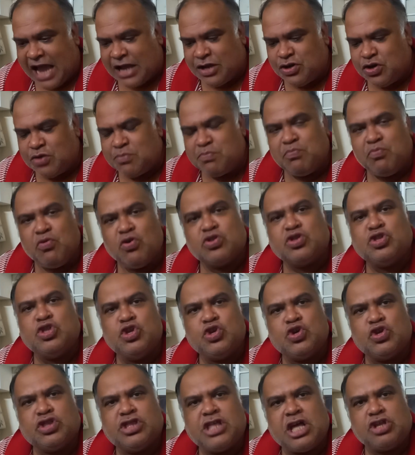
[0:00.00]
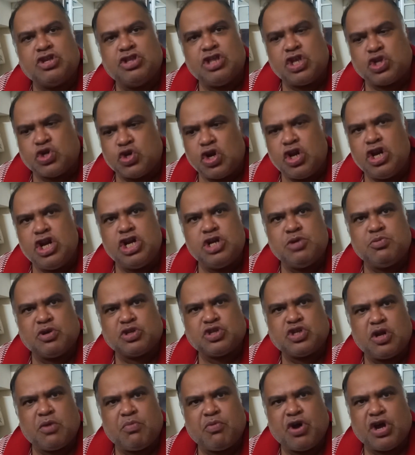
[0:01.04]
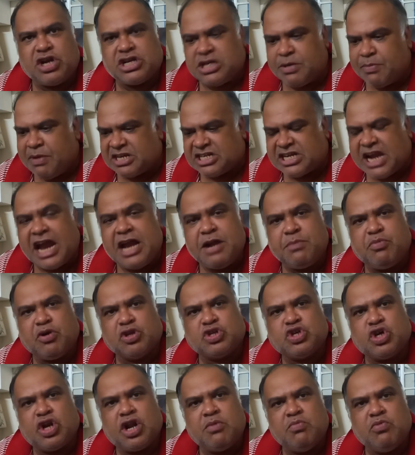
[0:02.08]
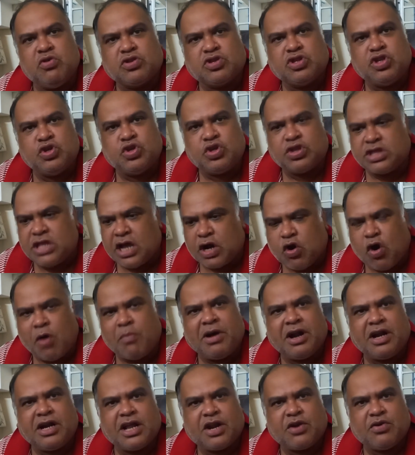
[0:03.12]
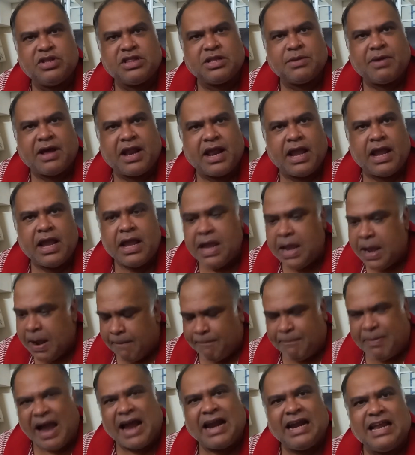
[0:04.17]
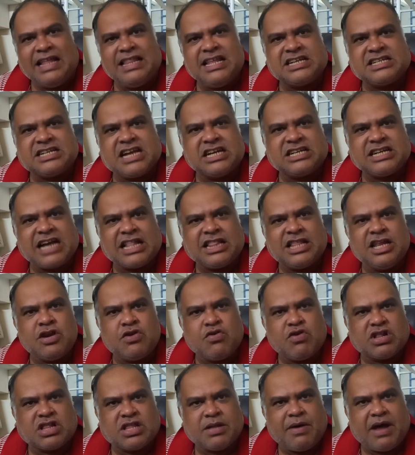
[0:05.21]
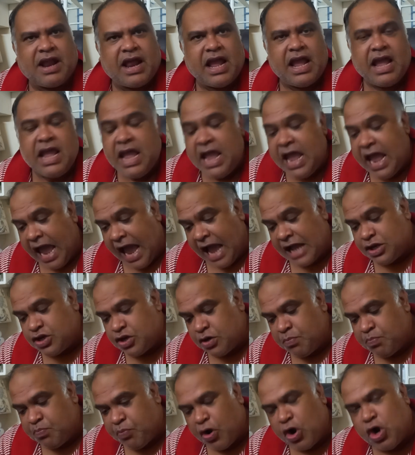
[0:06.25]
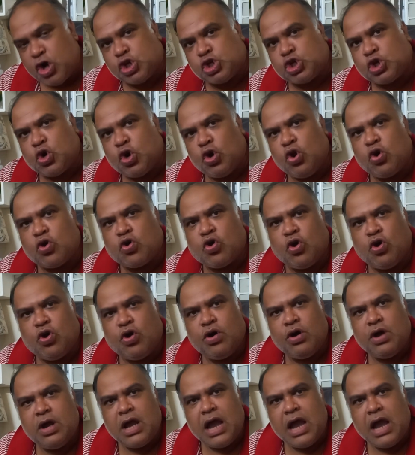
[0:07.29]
একজন মুক্তিযোদ্ধা যদি চল্লিশ বছর বয়সে বা ষাট বছরের মুক্তিযোদ্ধা কমান্ডার হইতে পারে বাংলাদেশকে স্বাধীন করতে পারে একজন বয়স্ক লোকও